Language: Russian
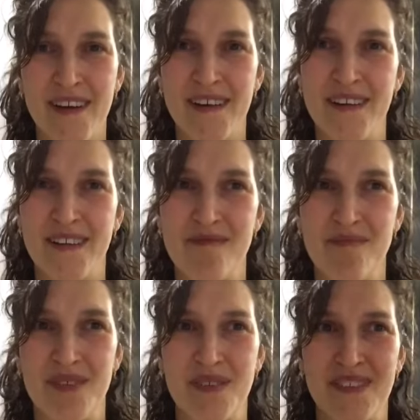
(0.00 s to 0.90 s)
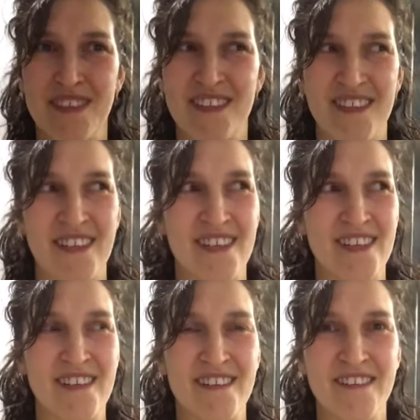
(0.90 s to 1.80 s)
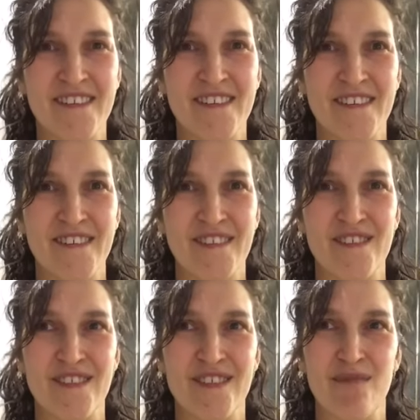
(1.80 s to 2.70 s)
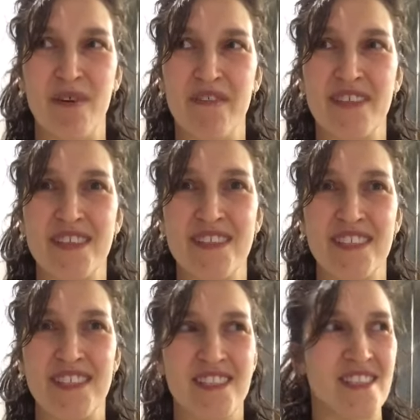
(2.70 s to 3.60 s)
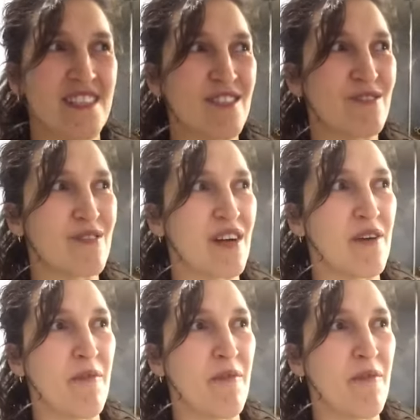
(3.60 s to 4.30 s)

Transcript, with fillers: Э, природа — это такая очень забавная, интересная штука.